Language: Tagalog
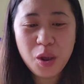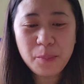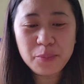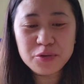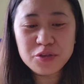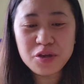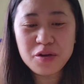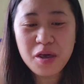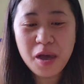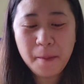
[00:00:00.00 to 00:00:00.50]

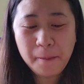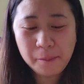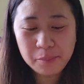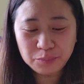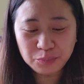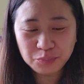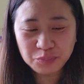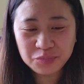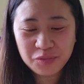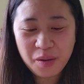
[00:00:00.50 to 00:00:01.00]
bihira lang ako
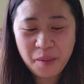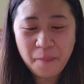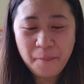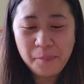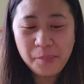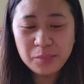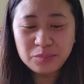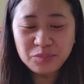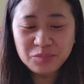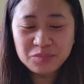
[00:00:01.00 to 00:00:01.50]
kumakain ng
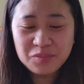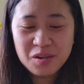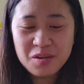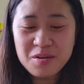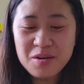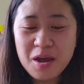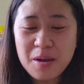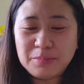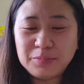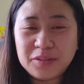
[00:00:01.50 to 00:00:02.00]
ganito mga
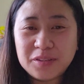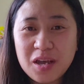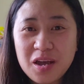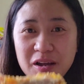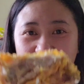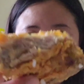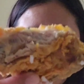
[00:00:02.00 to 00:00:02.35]
besh.